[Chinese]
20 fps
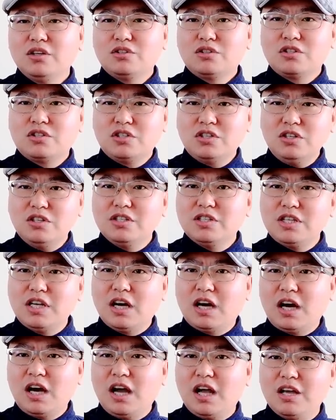世
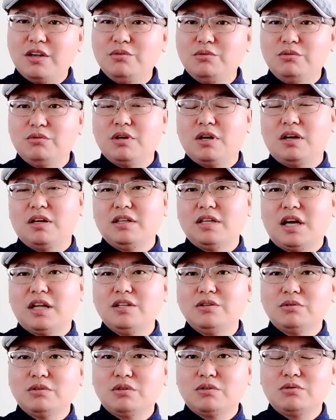界汉语
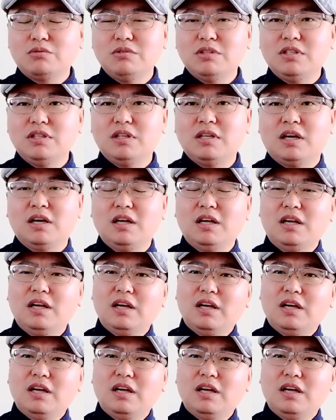研究的中心呢，